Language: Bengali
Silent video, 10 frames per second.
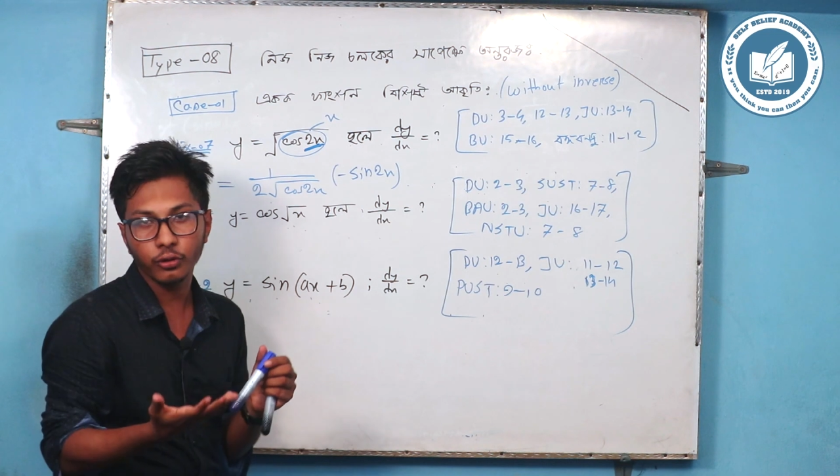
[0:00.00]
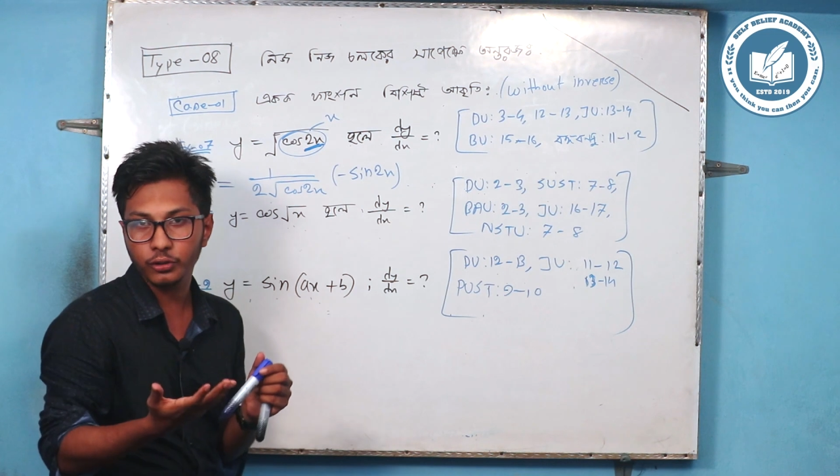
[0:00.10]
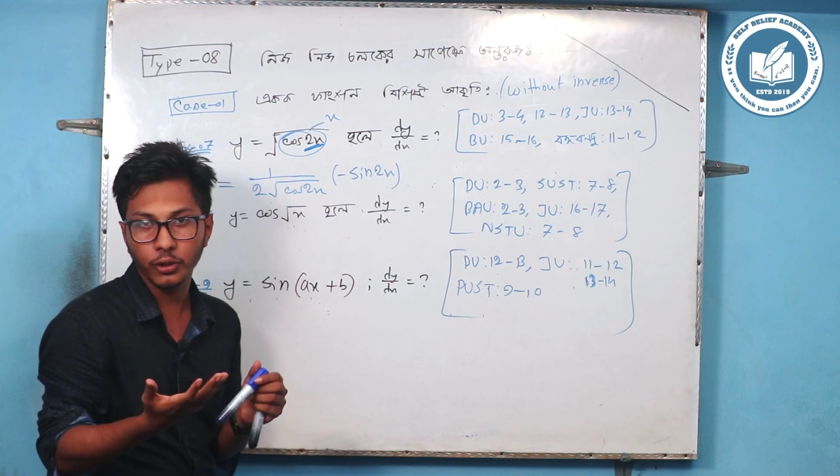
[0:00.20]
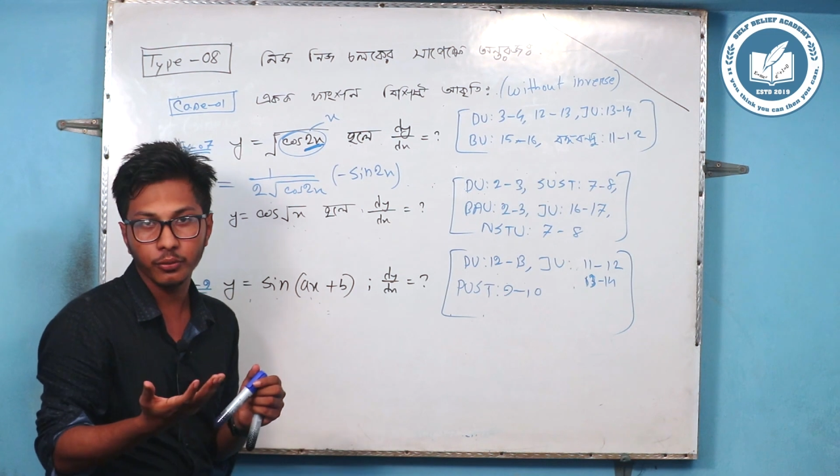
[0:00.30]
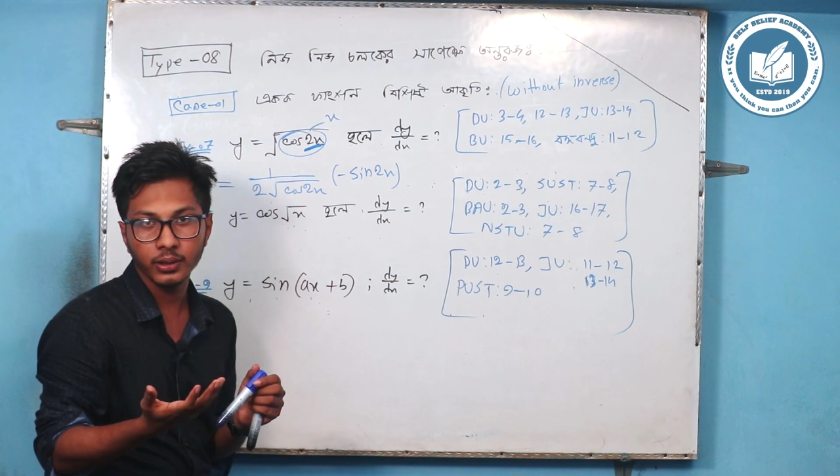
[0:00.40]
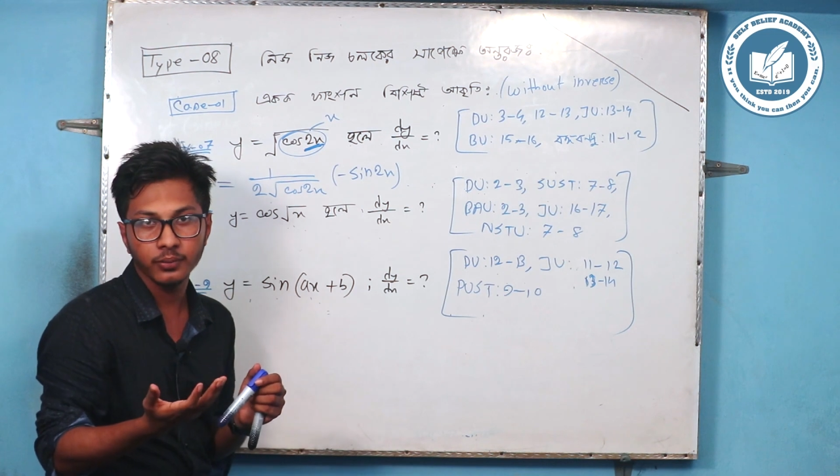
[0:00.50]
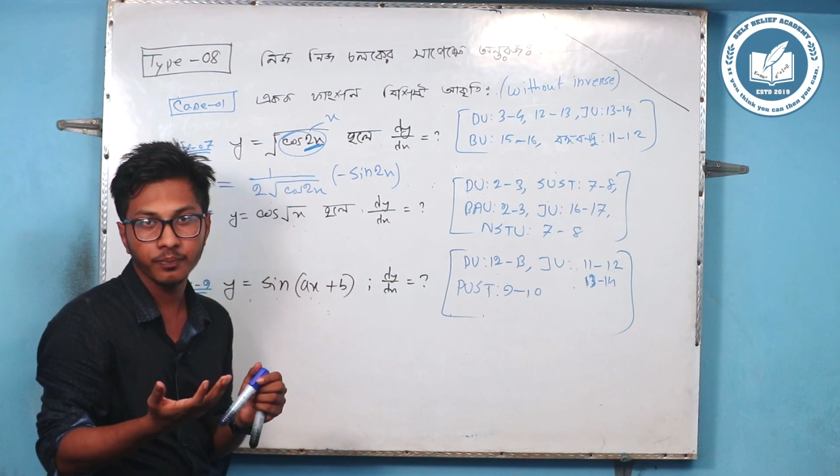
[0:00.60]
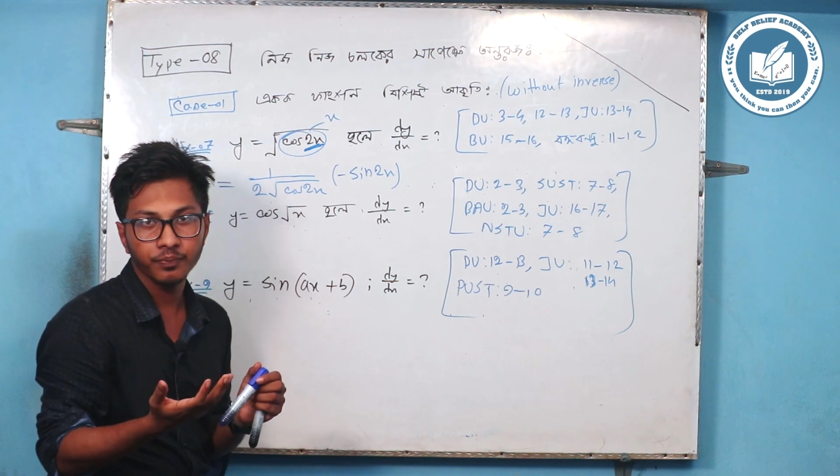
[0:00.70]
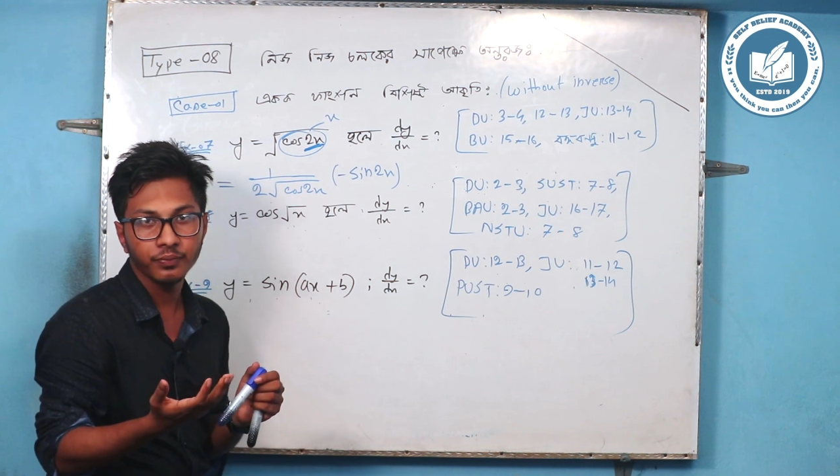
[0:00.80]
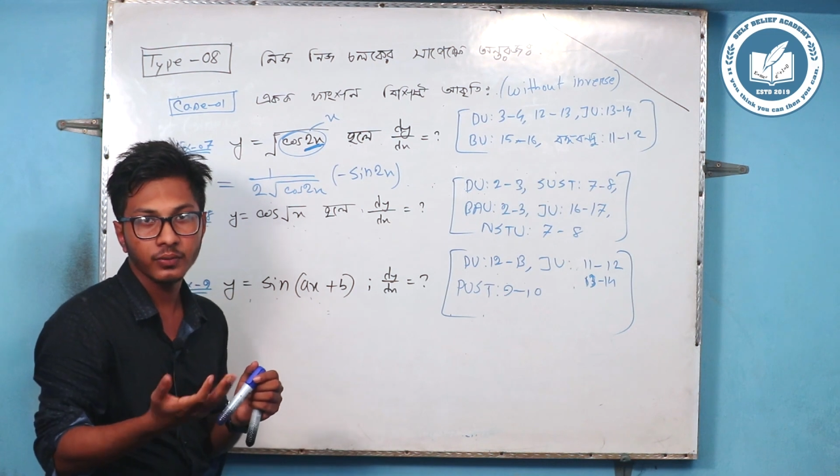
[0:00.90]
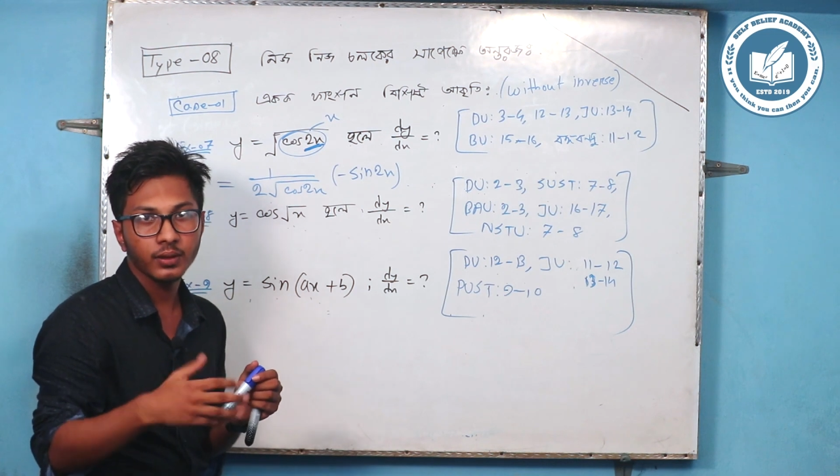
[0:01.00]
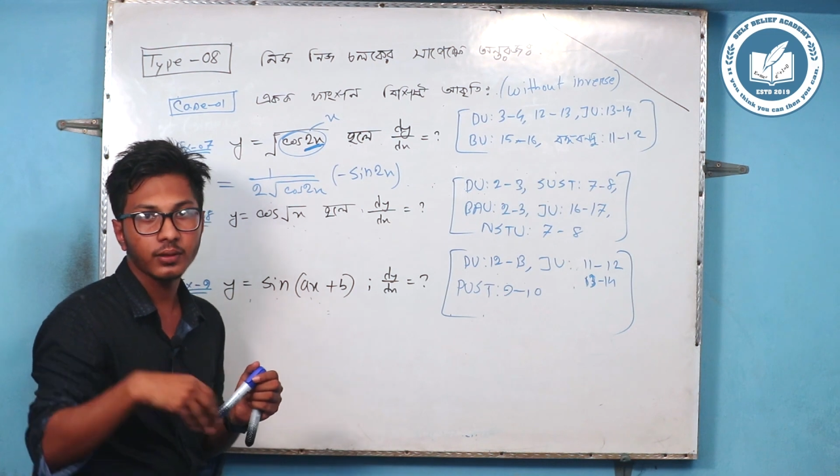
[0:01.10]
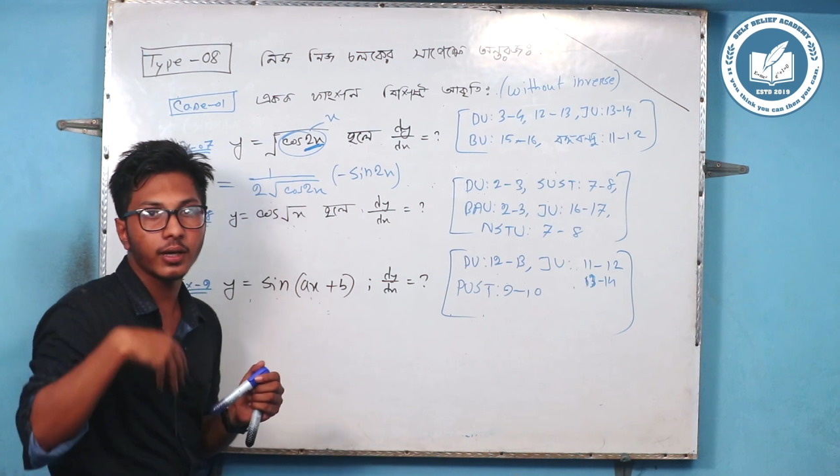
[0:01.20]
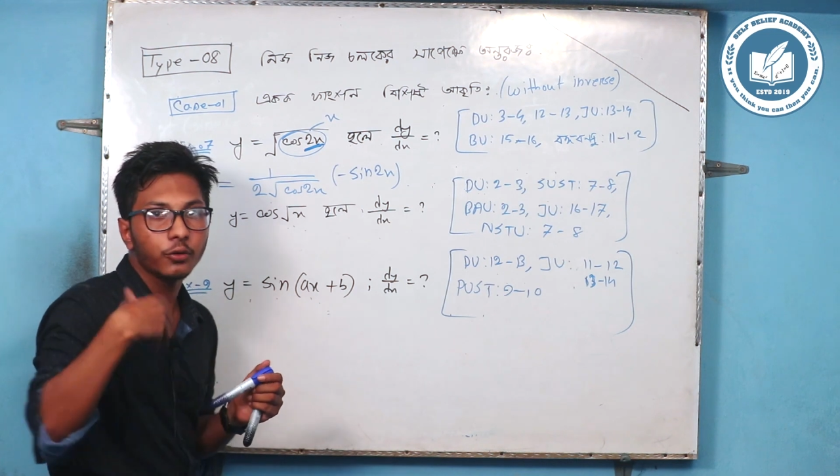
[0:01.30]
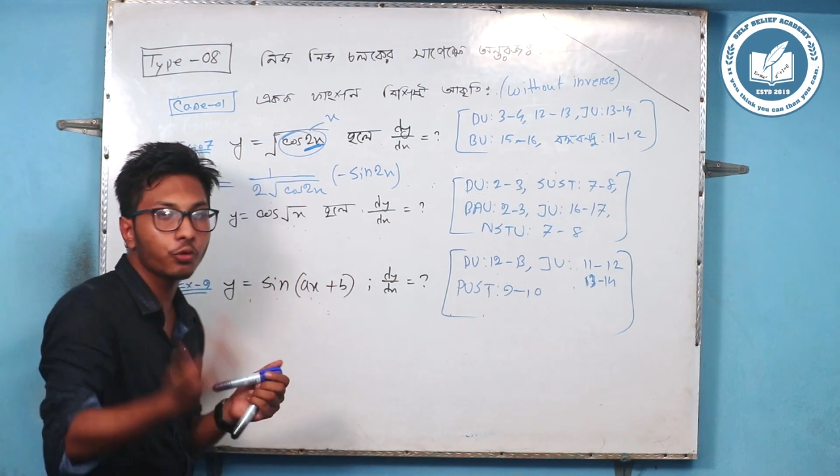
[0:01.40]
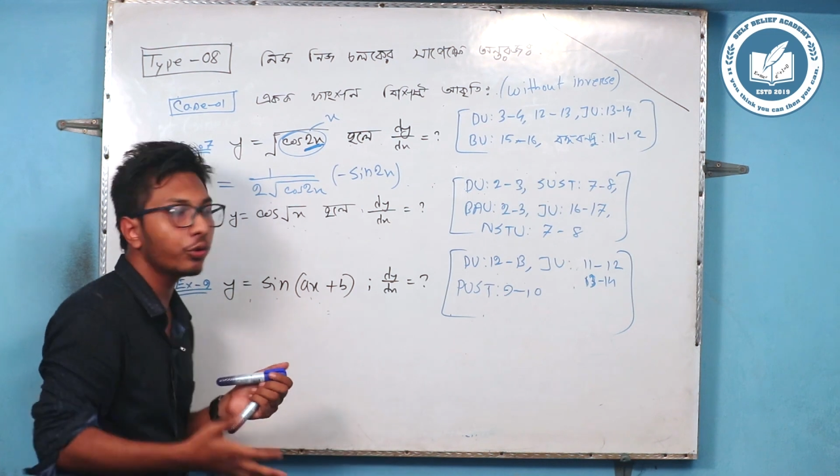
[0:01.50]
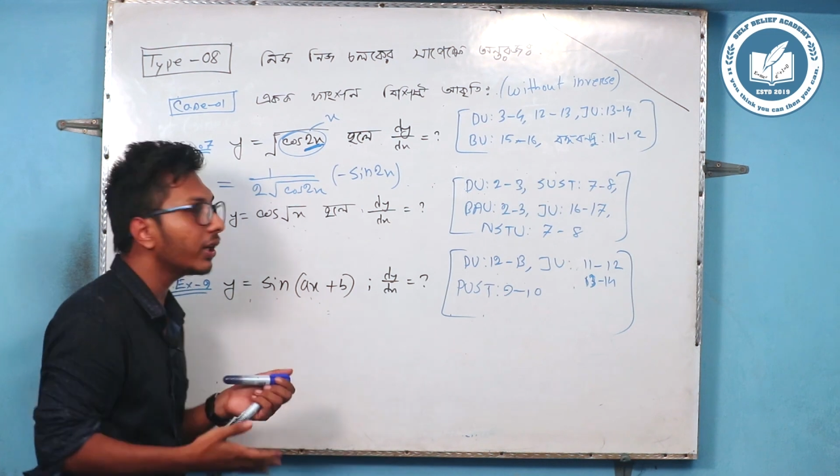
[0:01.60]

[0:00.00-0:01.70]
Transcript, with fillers: করতে হবে তাহলে টু